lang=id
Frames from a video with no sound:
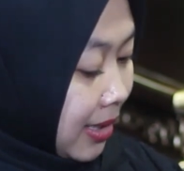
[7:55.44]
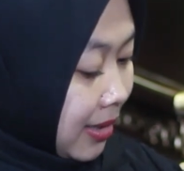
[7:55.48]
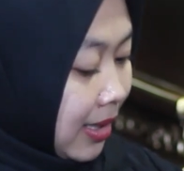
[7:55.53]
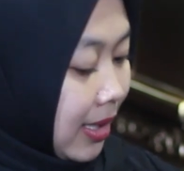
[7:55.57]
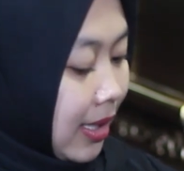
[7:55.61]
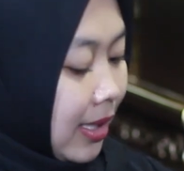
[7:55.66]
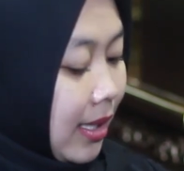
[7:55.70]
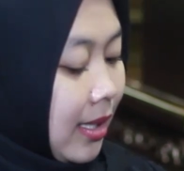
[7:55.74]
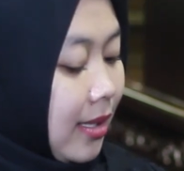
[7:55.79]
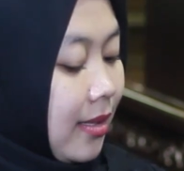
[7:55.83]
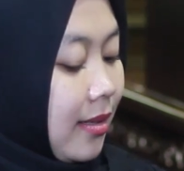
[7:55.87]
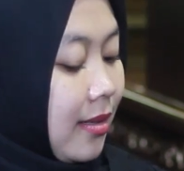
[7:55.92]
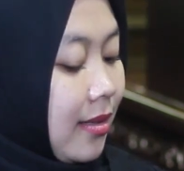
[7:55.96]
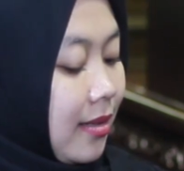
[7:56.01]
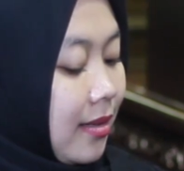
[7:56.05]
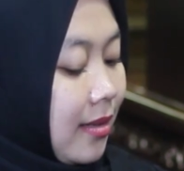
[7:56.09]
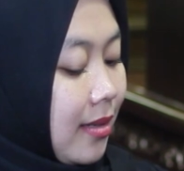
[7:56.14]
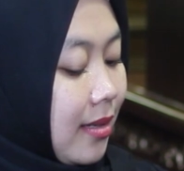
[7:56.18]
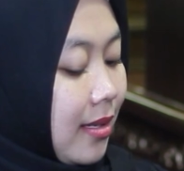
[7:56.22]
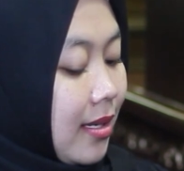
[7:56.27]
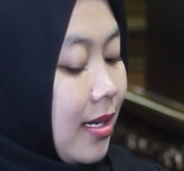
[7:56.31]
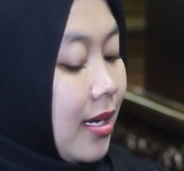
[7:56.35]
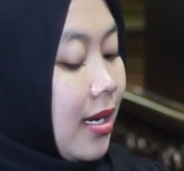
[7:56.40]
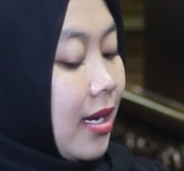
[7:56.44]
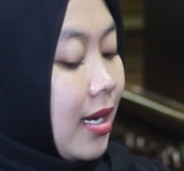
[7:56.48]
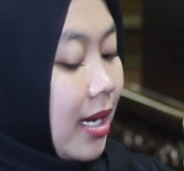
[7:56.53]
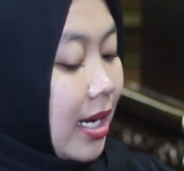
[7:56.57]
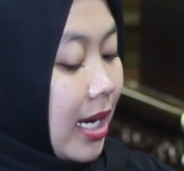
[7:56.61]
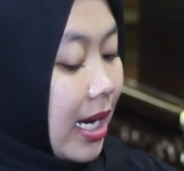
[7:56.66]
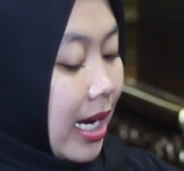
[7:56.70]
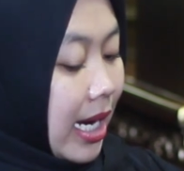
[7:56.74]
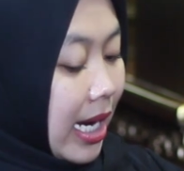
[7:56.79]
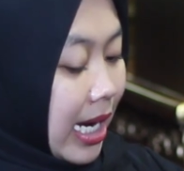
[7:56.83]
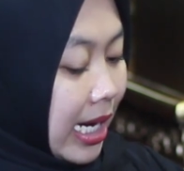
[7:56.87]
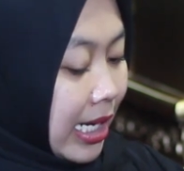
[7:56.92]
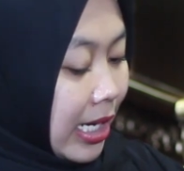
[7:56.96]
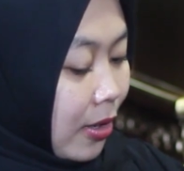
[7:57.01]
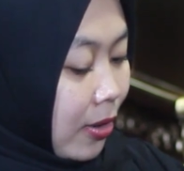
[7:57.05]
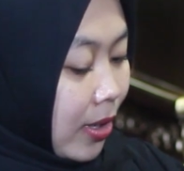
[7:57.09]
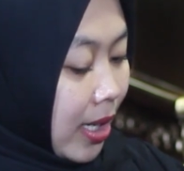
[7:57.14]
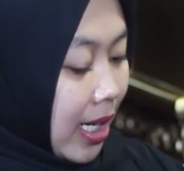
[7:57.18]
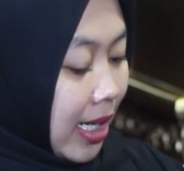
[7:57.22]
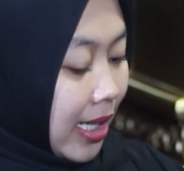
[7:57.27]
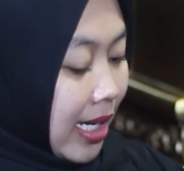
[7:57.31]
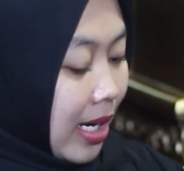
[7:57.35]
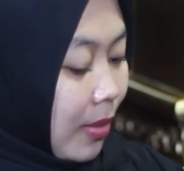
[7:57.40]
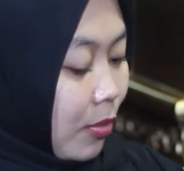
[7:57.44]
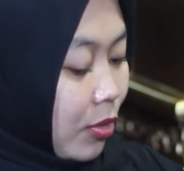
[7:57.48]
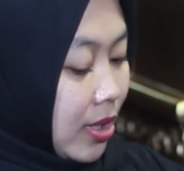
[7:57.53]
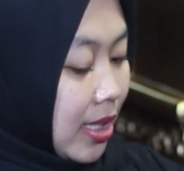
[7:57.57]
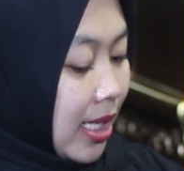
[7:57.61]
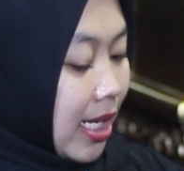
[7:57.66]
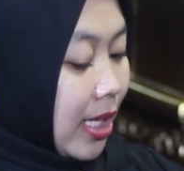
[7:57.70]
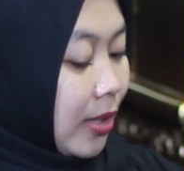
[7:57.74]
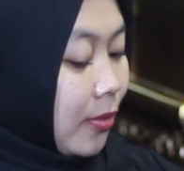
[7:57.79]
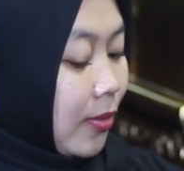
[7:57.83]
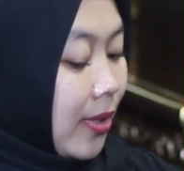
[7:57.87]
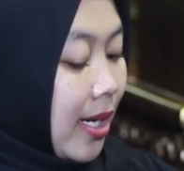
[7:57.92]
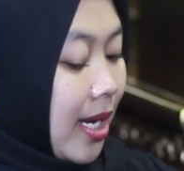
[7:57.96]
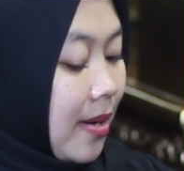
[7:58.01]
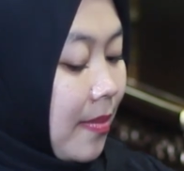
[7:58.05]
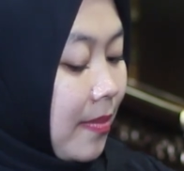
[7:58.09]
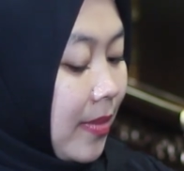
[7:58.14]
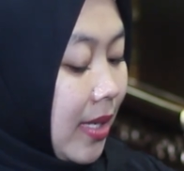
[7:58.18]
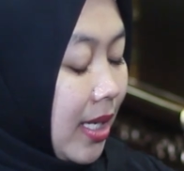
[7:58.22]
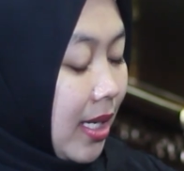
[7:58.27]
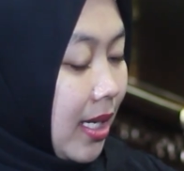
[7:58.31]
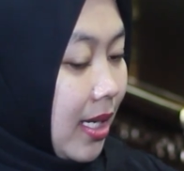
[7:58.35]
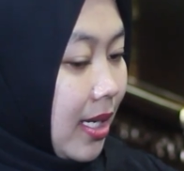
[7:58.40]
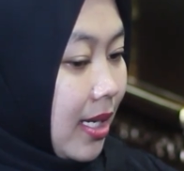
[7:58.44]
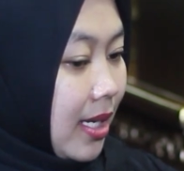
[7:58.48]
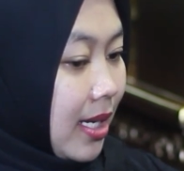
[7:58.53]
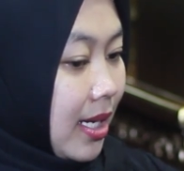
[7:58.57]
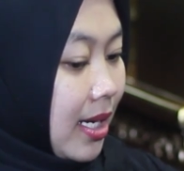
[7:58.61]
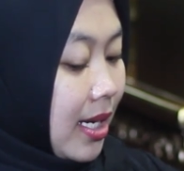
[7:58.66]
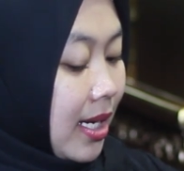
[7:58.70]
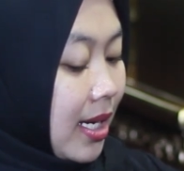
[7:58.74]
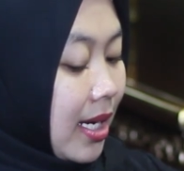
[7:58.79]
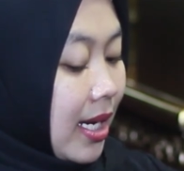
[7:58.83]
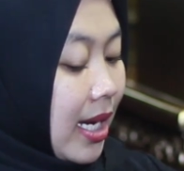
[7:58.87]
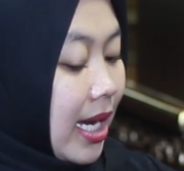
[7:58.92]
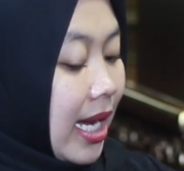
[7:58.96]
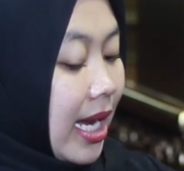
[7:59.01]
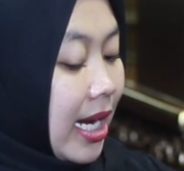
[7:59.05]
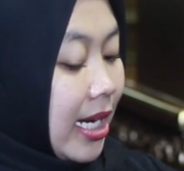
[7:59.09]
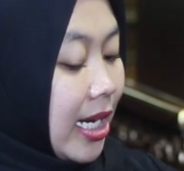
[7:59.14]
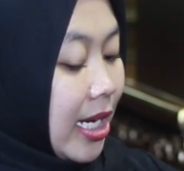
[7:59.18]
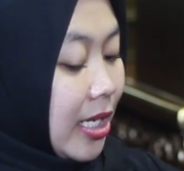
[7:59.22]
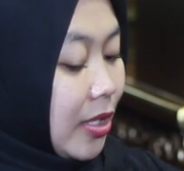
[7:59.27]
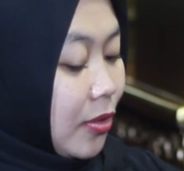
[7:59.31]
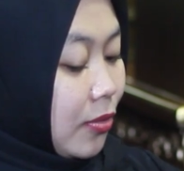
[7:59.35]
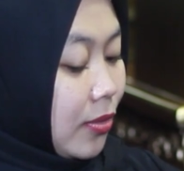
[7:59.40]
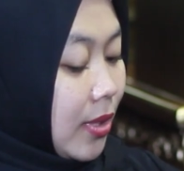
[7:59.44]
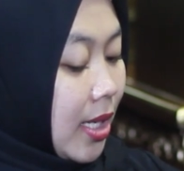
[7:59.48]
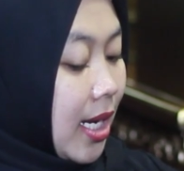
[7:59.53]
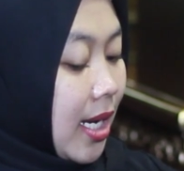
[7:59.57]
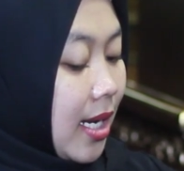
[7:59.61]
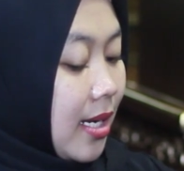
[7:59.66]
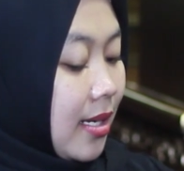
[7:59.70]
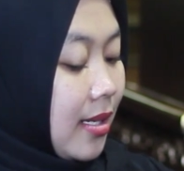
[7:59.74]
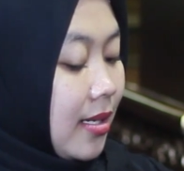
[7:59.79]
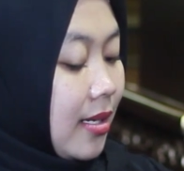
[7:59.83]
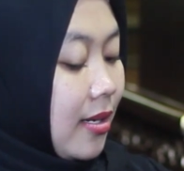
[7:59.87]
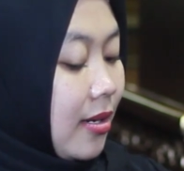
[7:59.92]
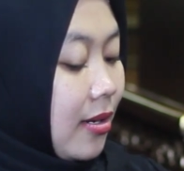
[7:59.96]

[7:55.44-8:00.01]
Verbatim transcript: teteh. Ada orang yang mau silaturahmi. Mm -mm. Ada juga